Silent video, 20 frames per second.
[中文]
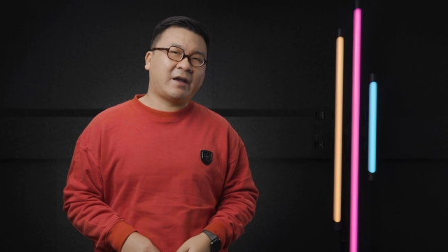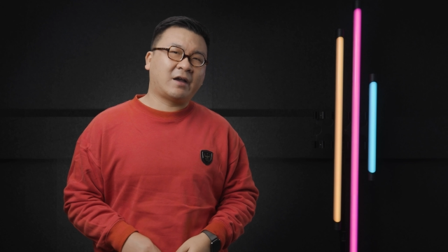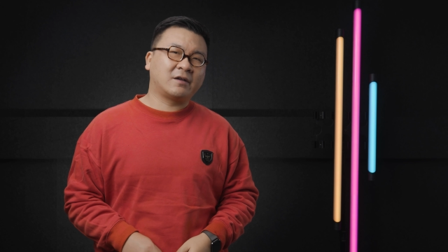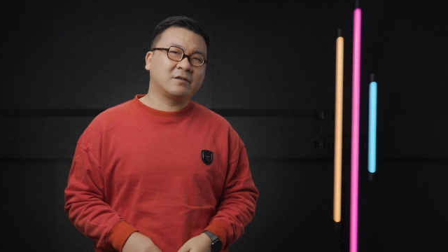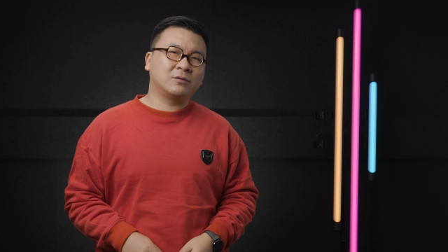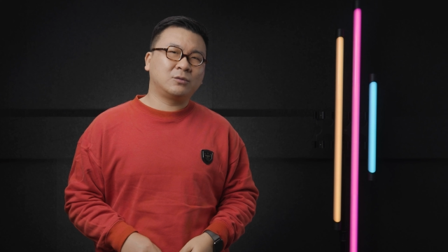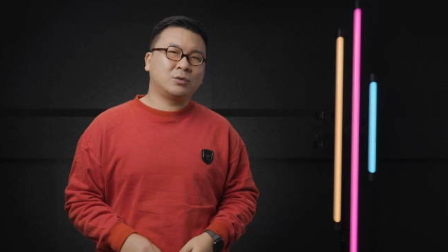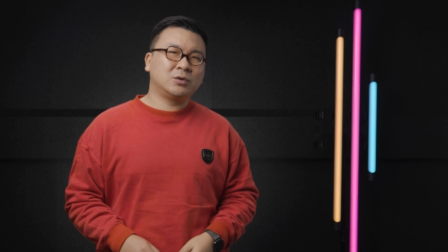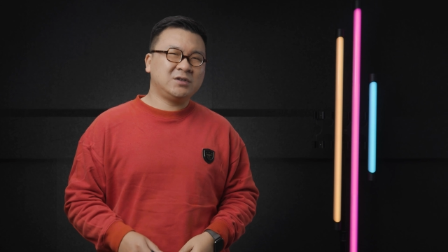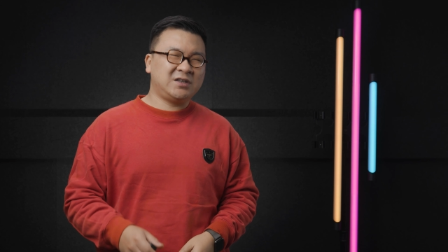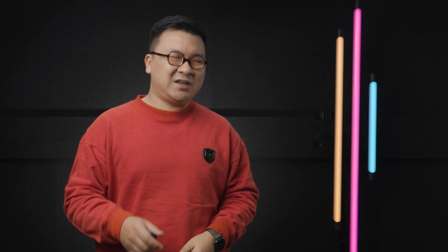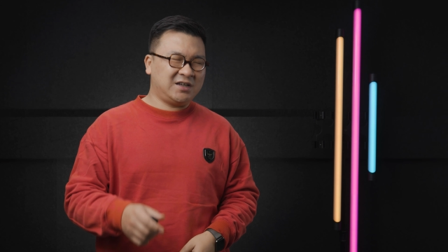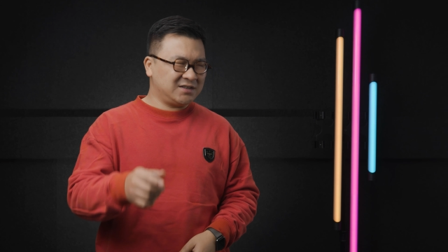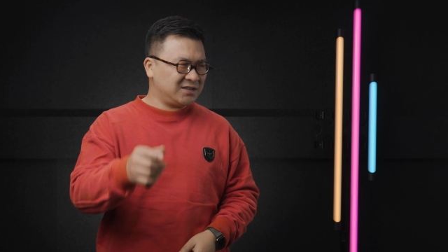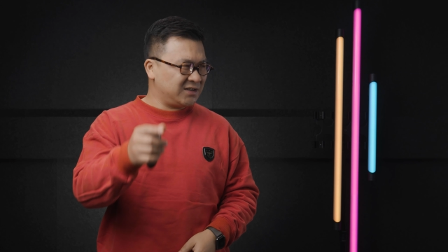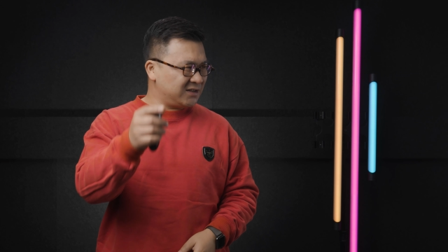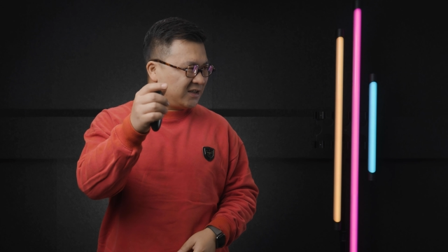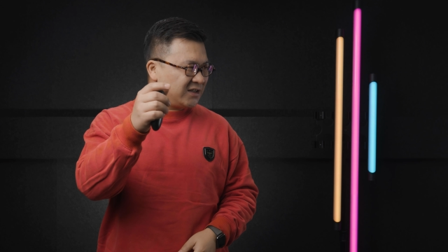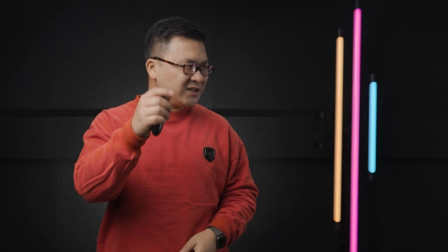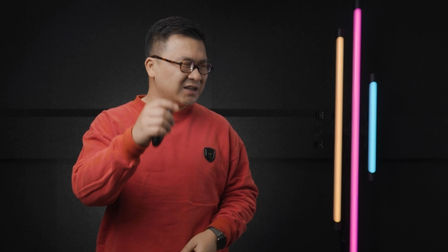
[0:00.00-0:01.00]
像素，你
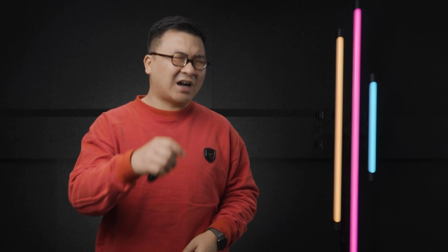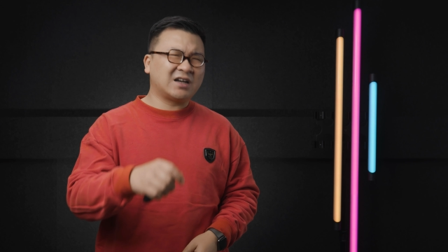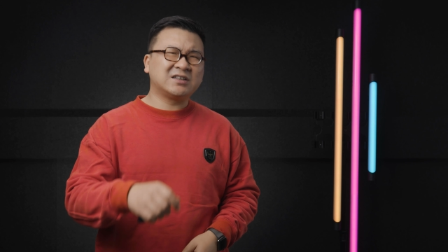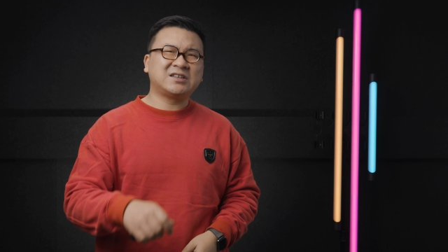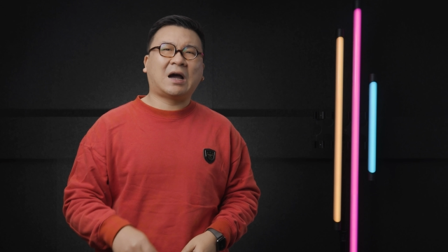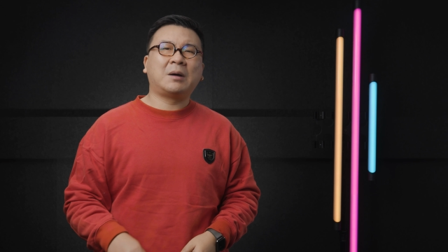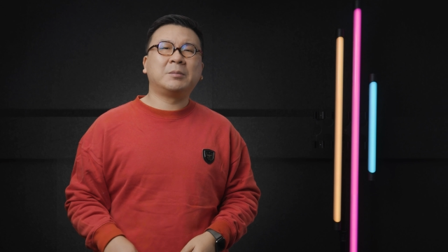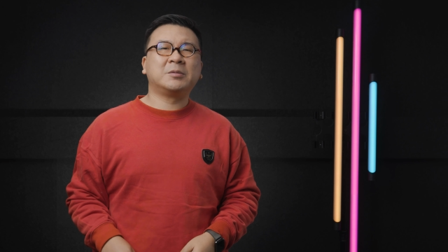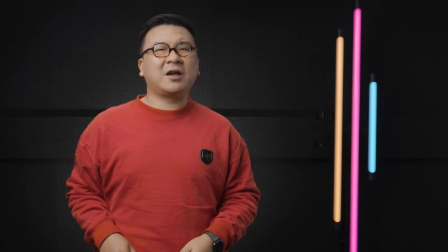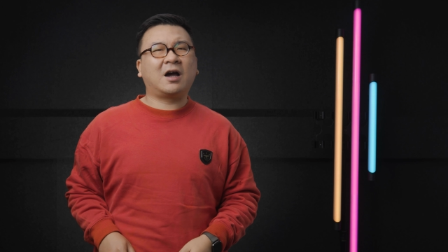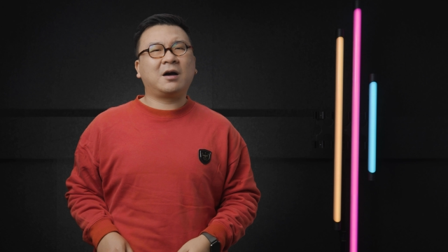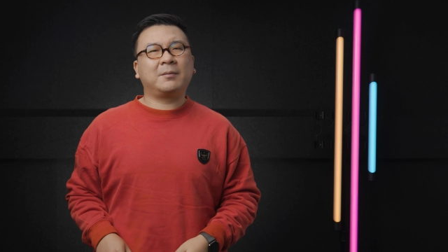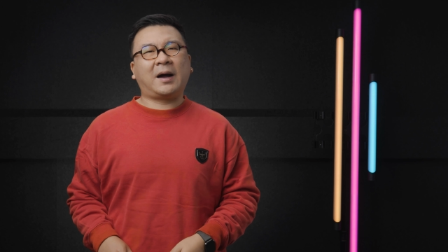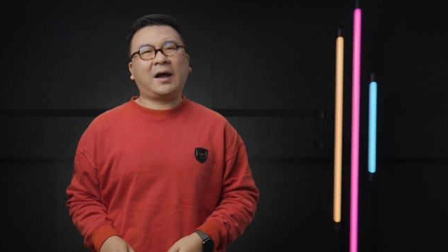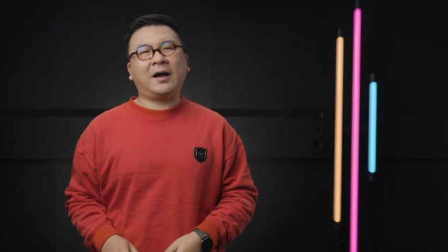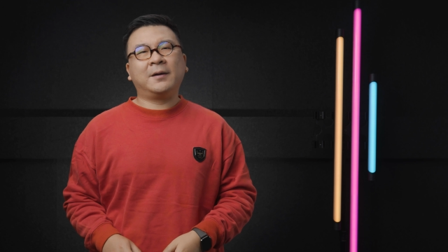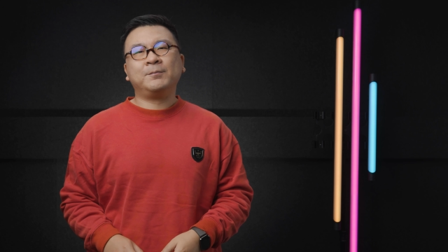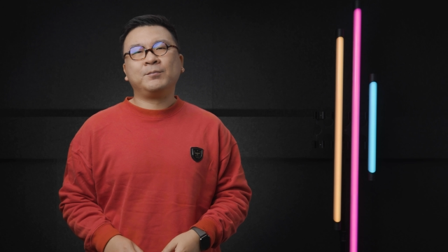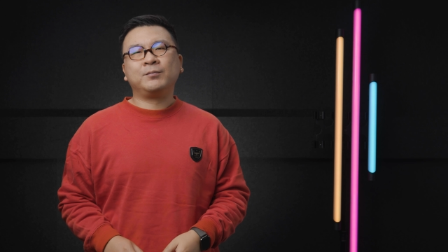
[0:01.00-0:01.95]
自己想香不香吧？